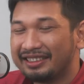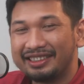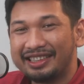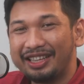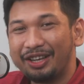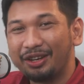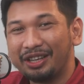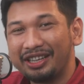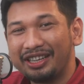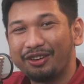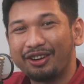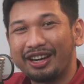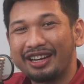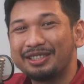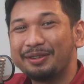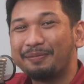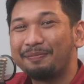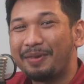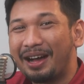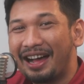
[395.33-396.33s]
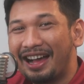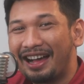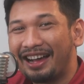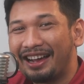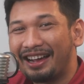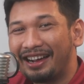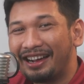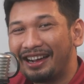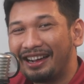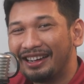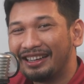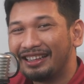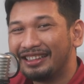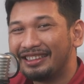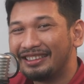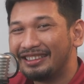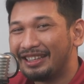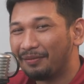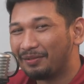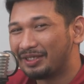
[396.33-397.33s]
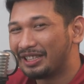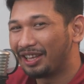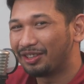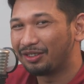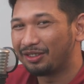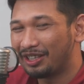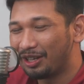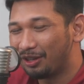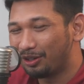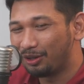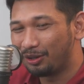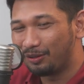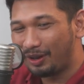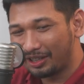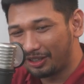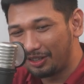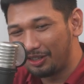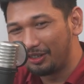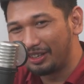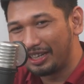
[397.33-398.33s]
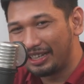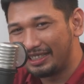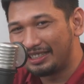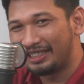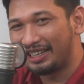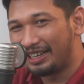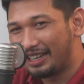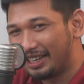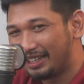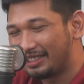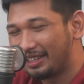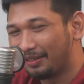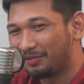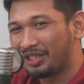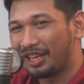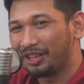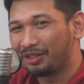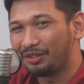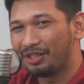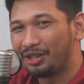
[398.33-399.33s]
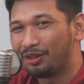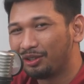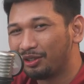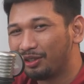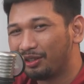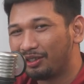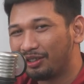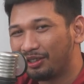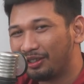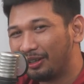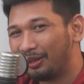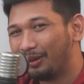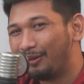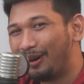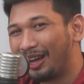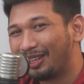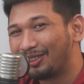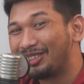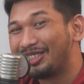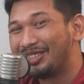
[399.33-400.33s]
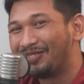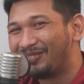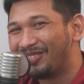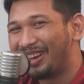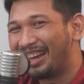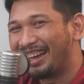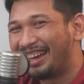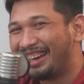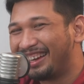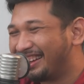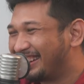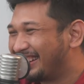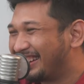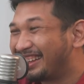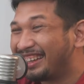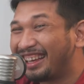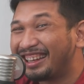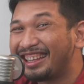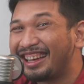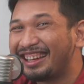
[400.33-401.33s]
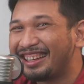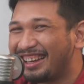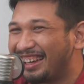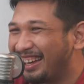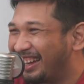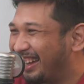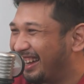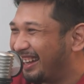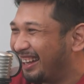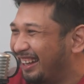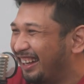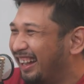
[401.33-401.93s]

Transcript: Tio ini orang Jepang jam satunya untuk waktu Indonesia dan jam satunya untuk waktu Jepang. Ternyata enggak.